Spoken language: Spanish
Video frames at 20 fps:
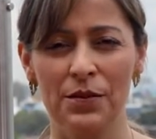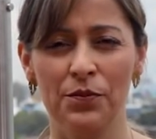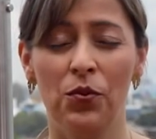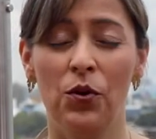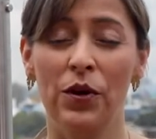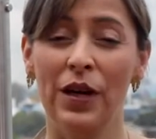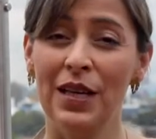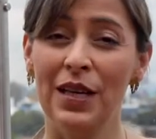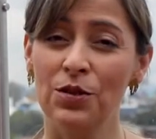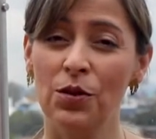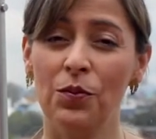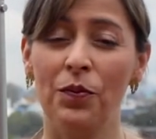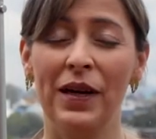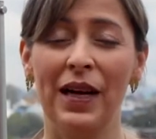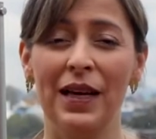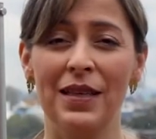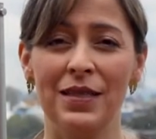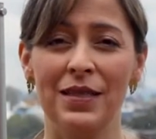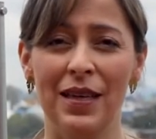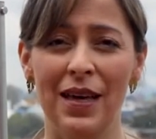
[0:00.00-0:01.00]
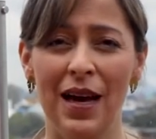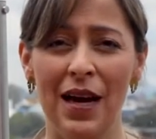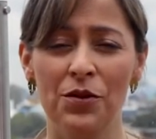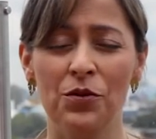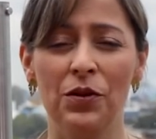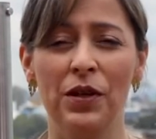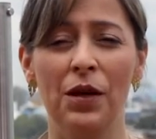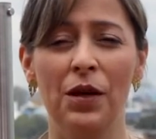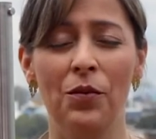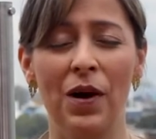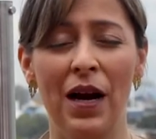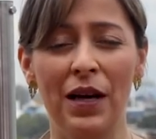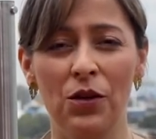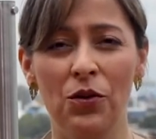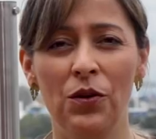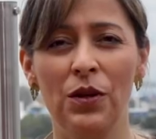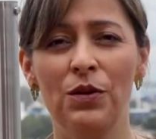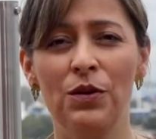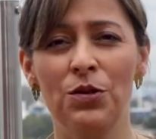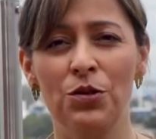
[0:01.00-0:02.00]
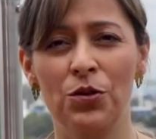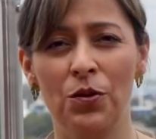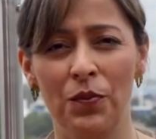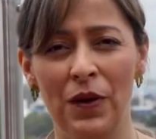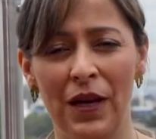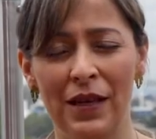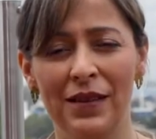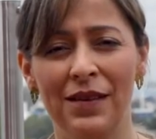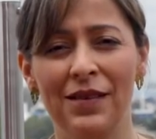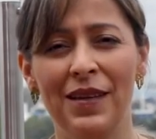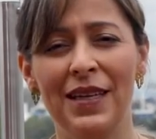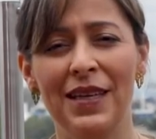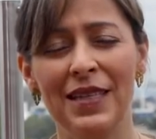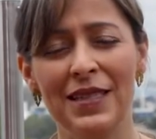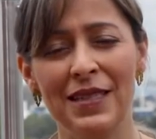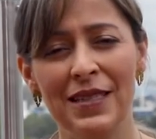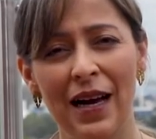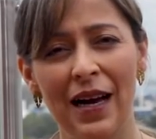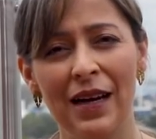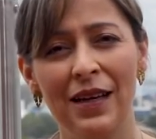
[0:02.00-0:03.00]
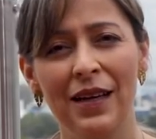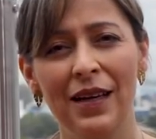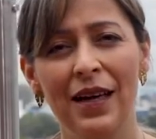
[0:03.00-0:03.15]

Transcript: Por eso, para este año, en el marco de nuestro plan de bienestar,